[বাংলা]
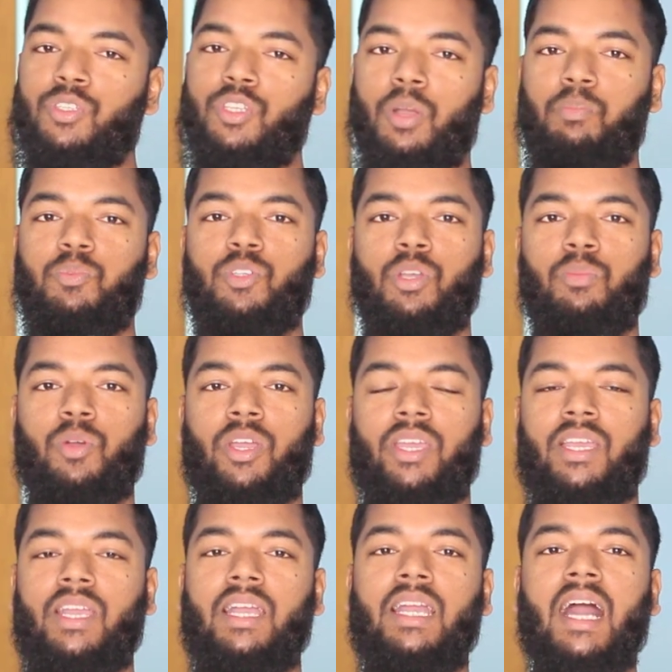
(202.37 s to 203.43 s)
সবসময়
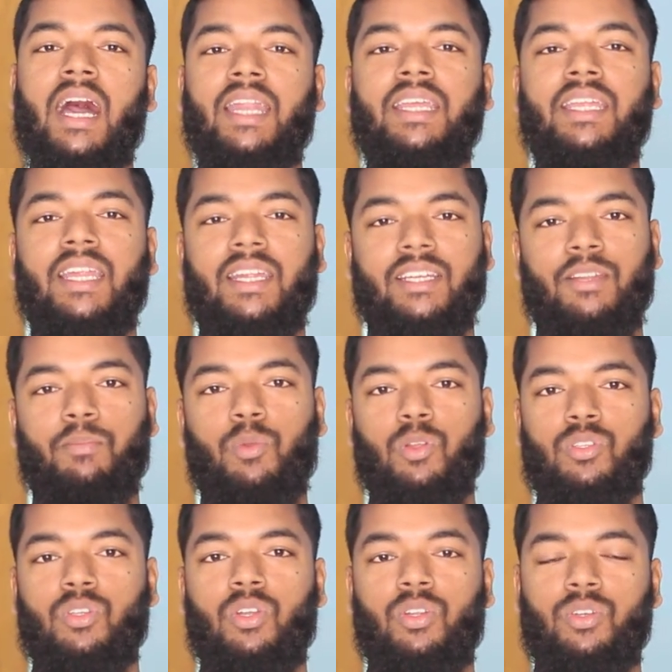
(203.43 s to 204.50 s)
গাড়ির একটা
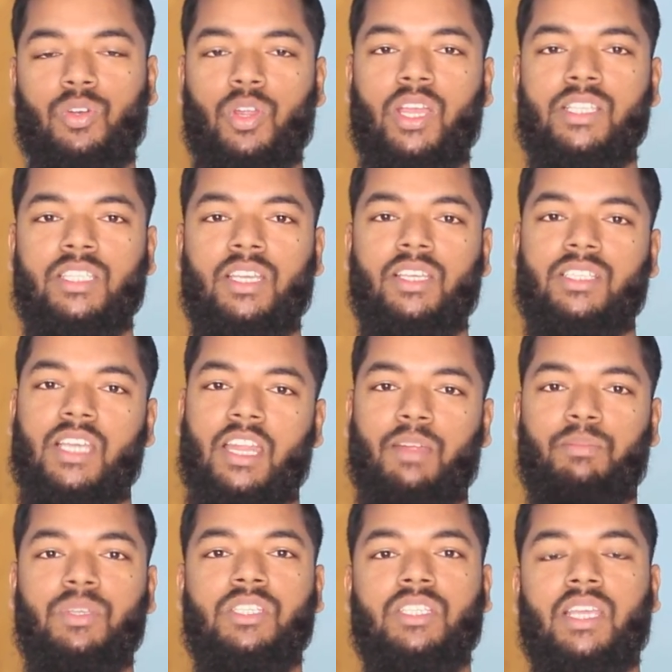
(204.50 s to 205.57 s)
প্রচলন রয়েছে সারা
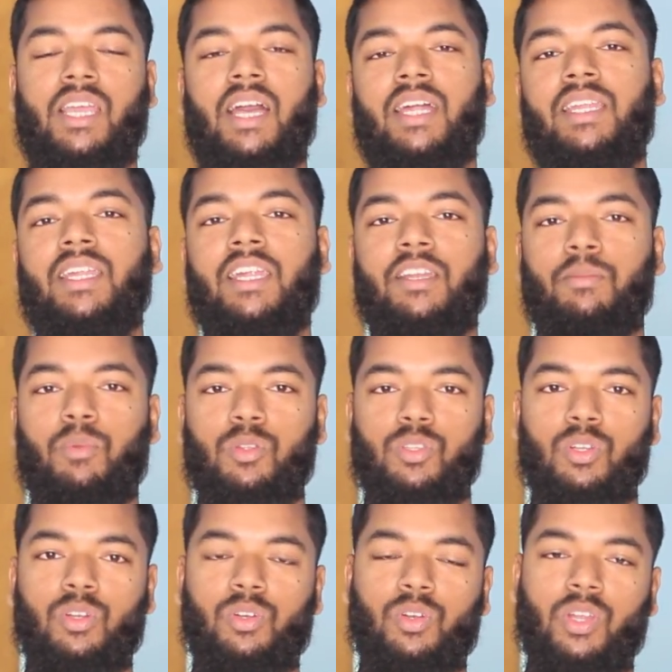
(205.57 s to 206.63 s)
বিশ্বে গাড়ির একটা
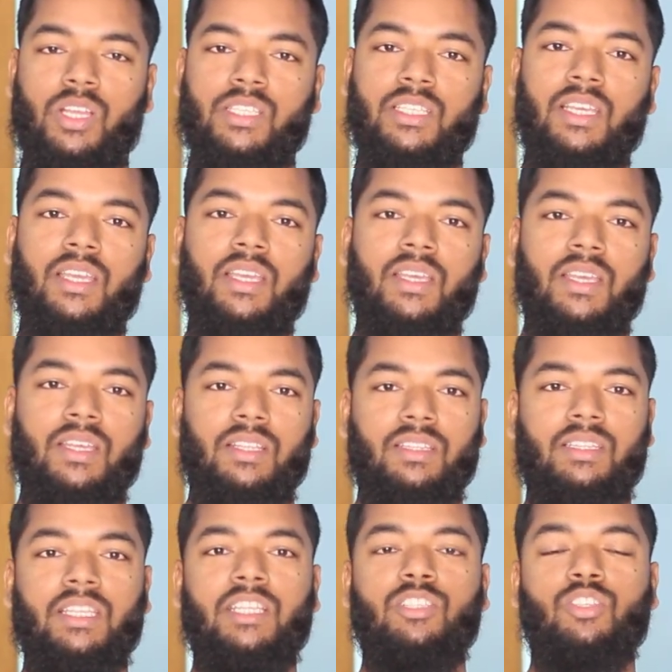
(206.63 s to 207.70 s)
প্রচলন রয়েছে
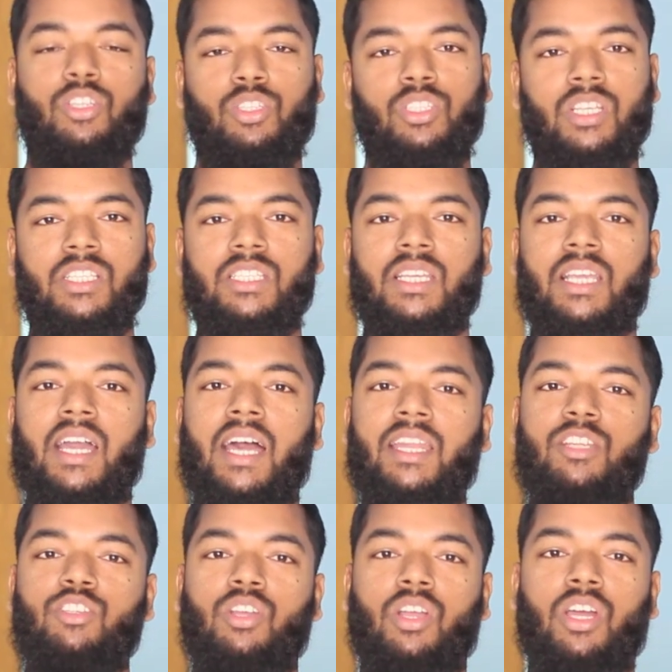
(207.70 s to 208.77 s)
দিন যত যাচ্ছে
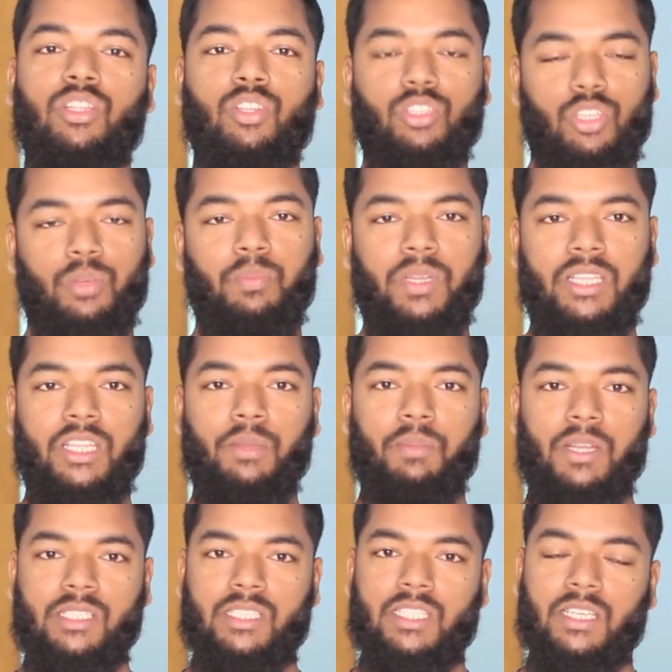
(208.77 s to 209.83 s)
গাড়ির সংখ্যা ততই বৃদ্ধি
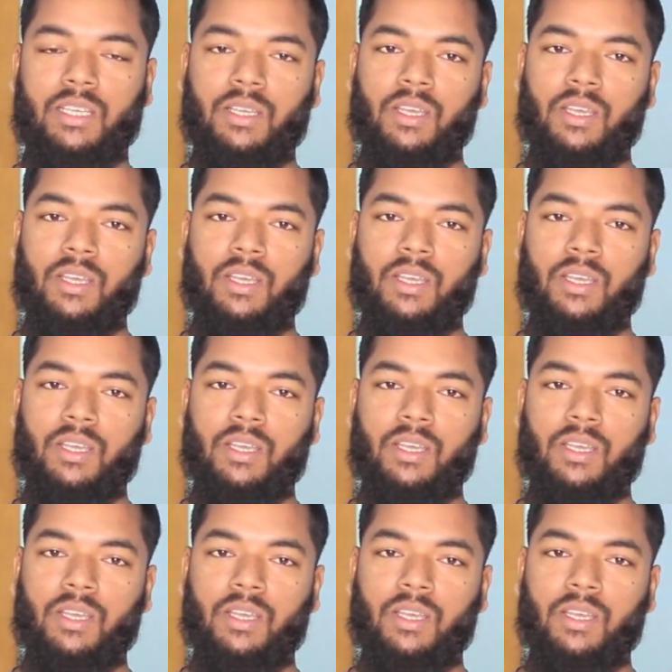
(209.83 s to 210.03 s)
পাচ্ছে